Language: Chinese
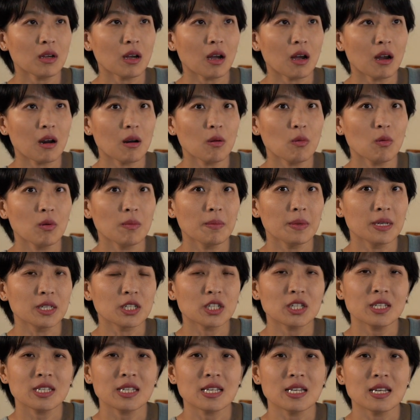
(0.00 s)
而我们
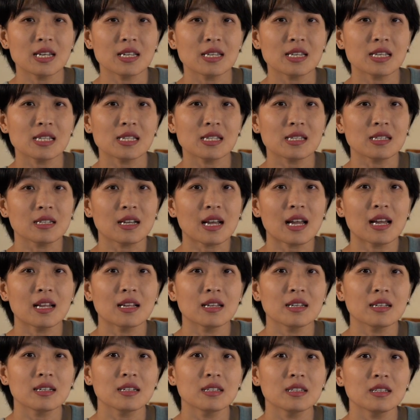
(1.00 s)
之前一起看
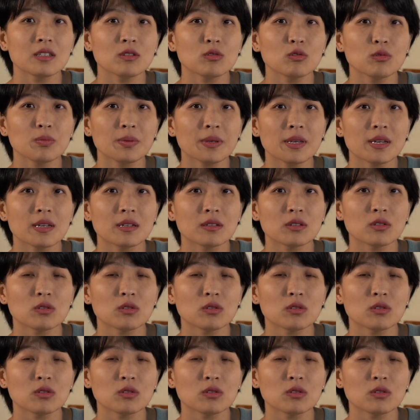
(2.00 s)
了一个纪录片，